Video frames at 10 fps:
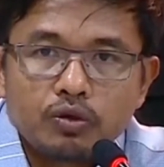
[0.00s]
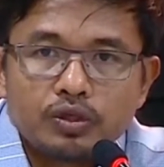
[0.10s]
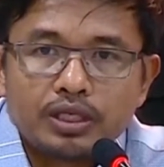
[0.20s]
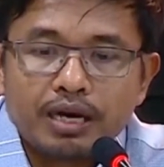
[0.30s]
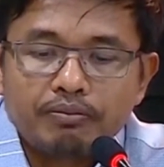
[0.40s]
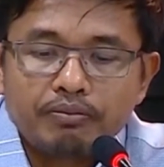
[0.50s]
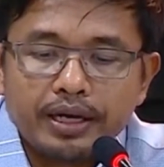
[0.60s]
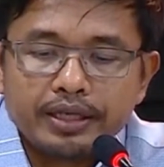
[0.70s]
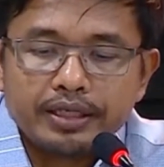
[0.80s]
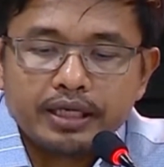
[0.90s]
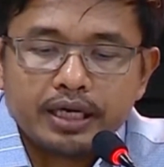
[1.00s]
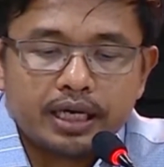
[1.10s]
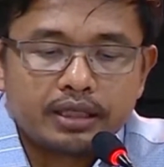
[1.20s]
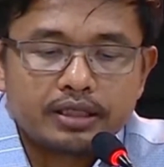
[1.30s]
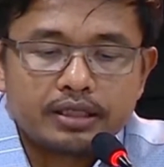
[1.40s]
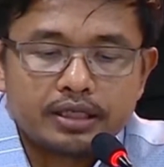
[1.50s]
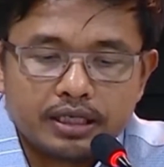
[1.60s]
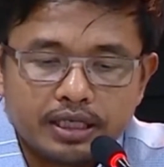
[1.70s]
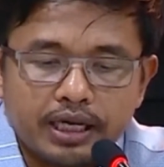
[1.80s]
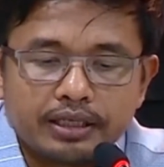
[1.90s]
sampai dengan
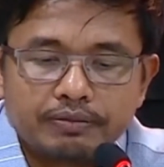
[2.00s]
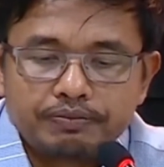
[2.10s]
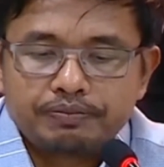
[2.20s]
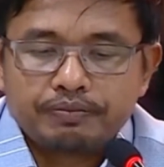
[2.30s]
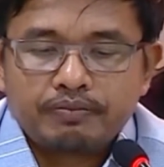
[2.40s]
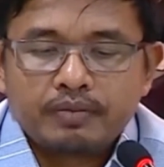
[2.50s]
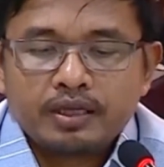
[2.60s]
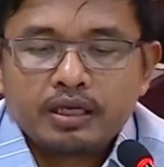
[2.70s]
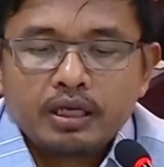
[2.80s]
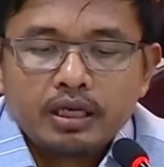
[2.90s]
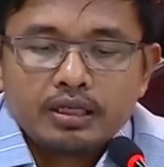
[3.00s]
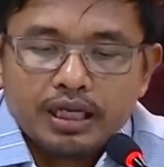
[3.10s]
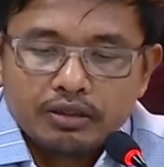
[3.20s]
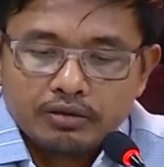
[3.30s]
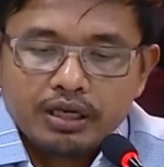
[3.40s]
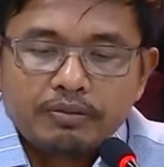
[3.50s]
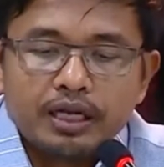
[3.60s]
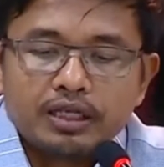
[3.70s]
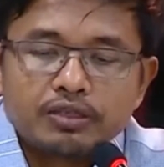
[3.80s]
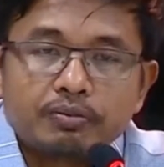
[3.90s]
selesai. Selanjutnya
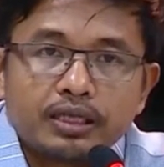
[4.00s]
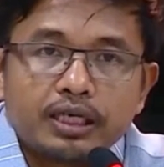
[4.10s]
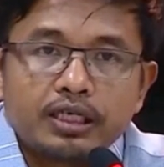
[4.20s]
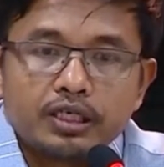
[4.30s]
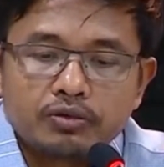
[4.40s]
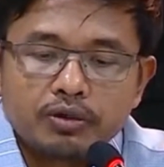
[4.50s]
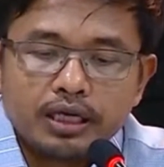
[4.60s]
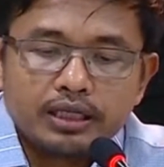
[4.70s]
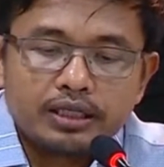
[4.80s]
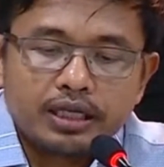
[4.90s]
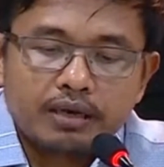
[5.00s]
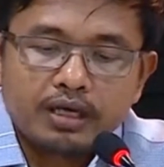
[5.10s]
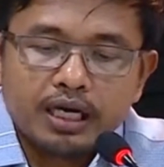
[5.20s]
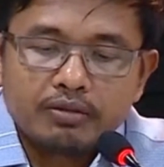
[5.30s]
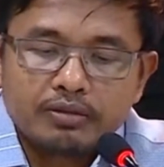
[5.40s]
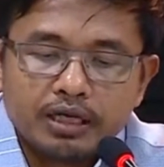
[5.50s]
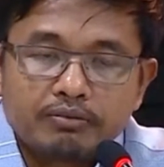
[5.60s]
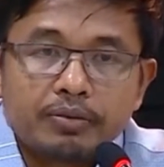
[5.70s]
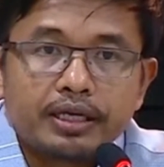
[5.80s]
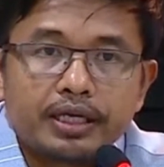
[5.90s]
pada kesempatan ini juga kami akan
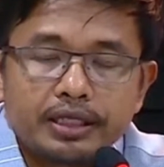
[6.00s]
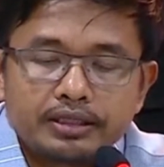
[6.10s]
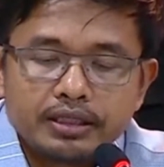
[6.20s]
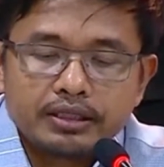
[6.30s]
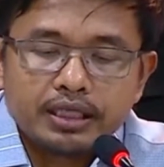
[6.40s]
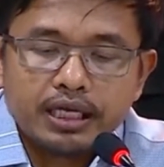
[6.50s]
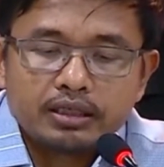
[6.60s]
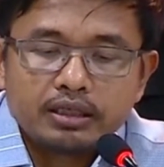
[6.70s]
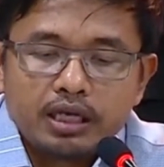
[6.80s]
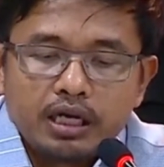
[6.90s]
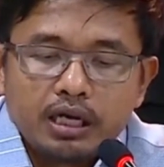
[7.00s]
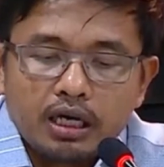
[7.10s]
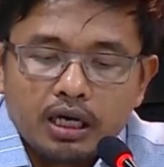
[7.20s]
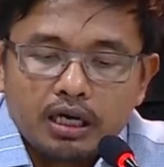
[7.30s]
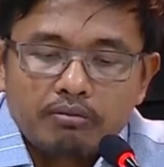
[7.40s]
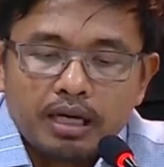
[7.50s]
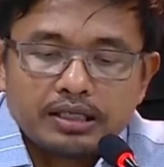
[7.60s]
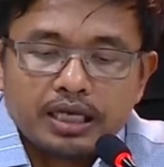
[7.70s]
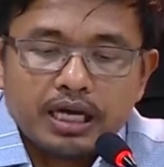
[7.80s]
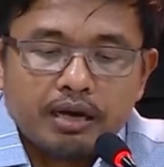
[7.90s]
menyampaikan tentang uh,
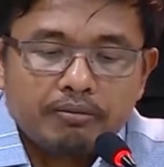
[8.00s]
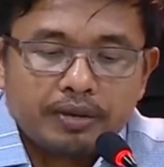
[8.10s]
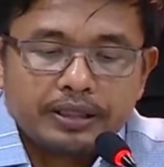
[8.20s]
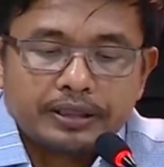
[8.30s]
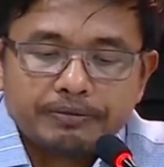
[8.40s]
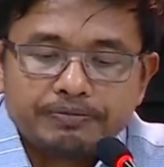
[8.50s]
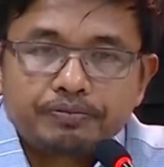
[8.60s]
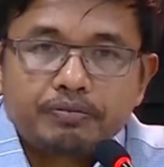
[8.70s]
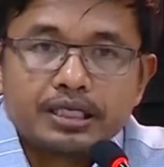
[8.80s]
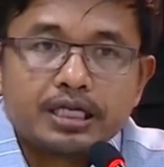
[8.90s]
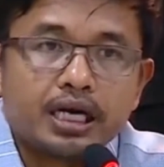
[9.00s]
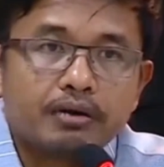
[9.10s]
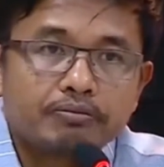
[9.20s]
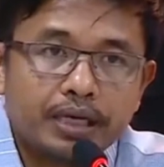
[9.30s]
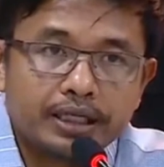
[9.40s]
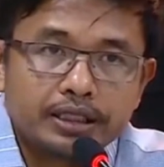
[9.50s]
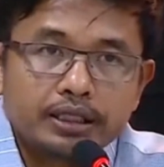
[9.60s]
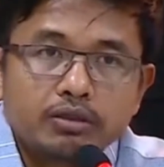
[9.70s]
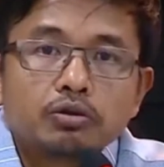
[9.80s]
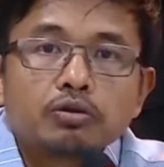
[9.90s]
masa kampanye. Masa
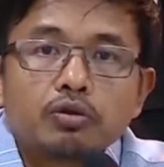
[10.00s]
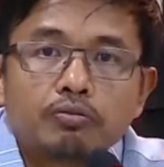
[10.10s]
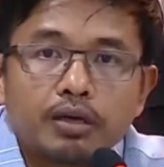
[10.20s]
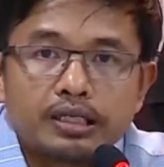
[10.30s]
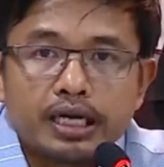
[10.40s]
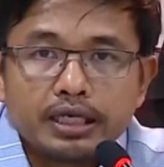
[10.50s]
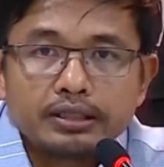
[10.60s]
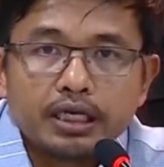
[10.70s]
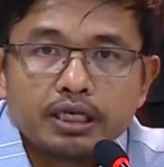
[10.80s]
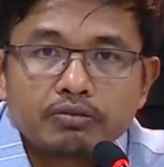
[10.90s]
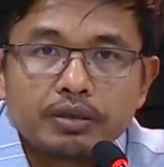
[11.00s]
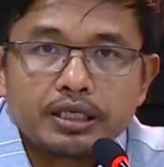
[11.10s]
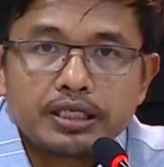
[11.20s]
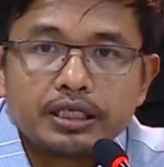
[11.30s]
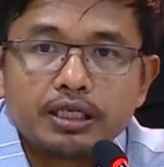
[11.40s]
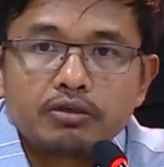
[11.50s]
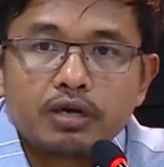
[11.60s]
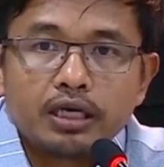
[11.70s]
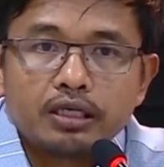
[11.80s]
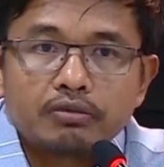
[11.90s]
kampanye untuk pasangan calon presiden dan
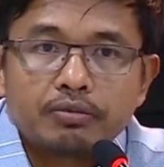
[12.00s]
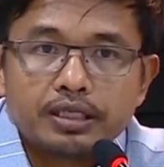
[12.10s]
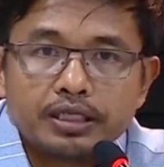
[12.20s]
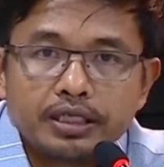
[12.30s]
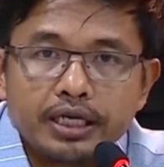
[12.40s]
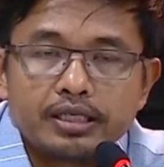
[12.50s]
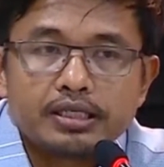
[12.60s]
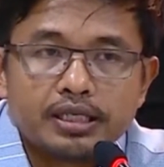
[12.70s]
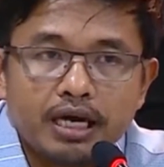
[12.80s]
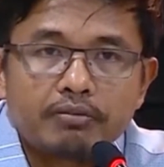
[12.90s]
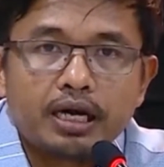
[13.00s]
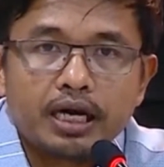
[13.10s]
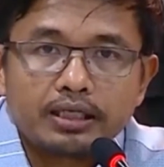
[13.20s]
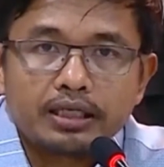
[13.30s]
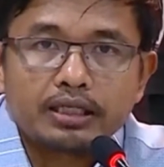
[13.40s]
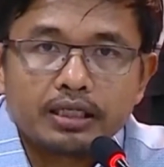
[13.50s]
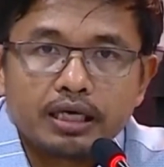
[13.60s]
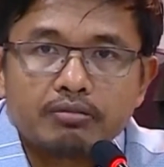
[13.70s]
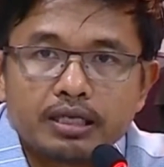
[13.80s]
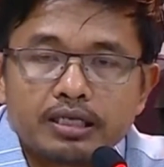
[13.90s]
wakil presiden sama halnya
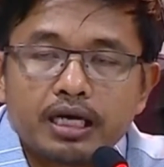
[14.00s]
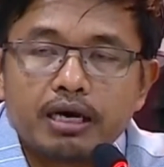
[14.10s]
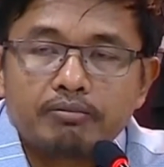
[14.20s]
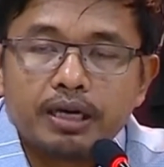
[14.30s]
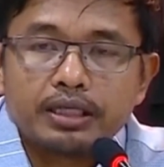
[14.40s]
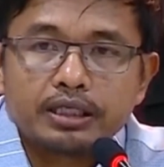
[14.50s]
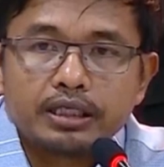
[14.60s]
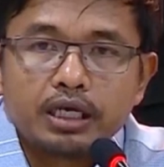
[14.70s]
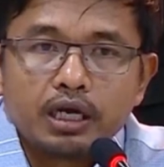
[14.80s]
dengan masa kampanye